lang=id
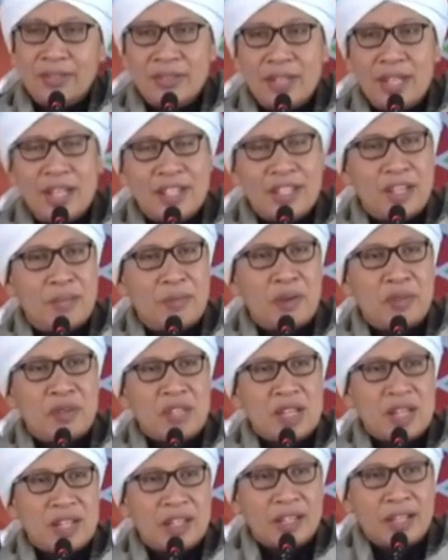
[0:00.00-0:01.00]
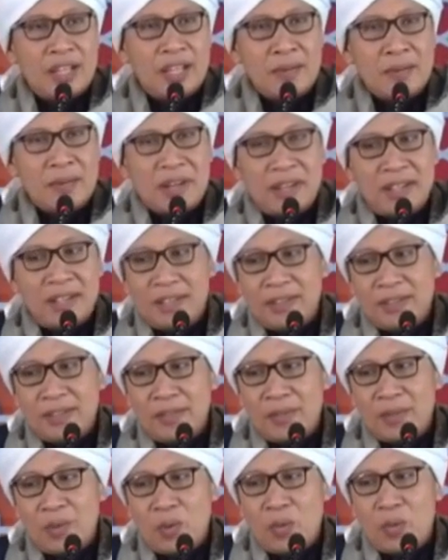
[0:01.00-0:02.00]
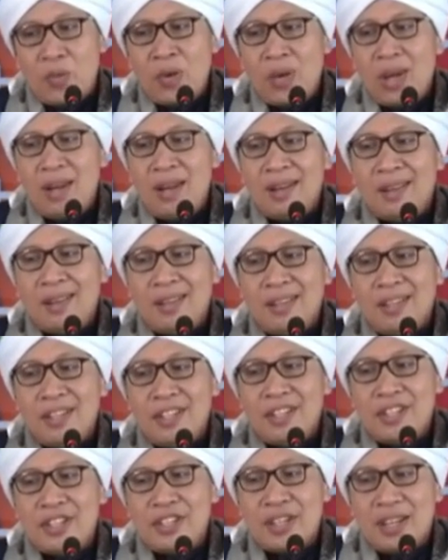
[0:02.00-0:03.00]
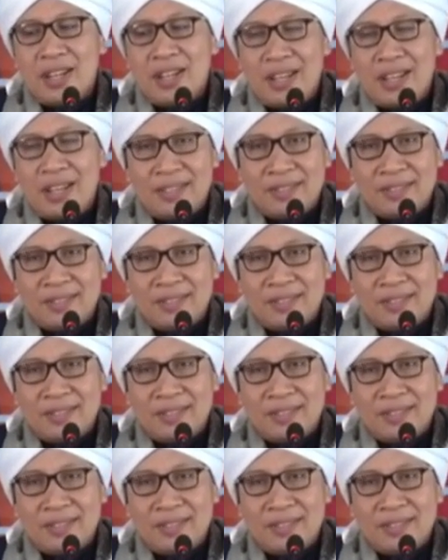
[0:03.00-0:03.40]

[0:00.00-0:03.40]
Diajak berbicara tentang keimanan nih. Walladhi ja'ala.